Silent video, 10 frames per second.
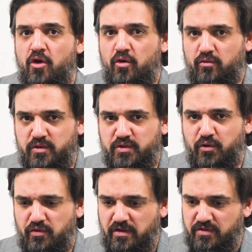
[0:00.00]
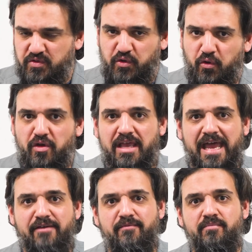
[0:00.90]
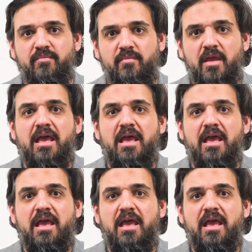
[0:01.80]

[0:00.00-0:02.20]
und Sunne zurückgreifen?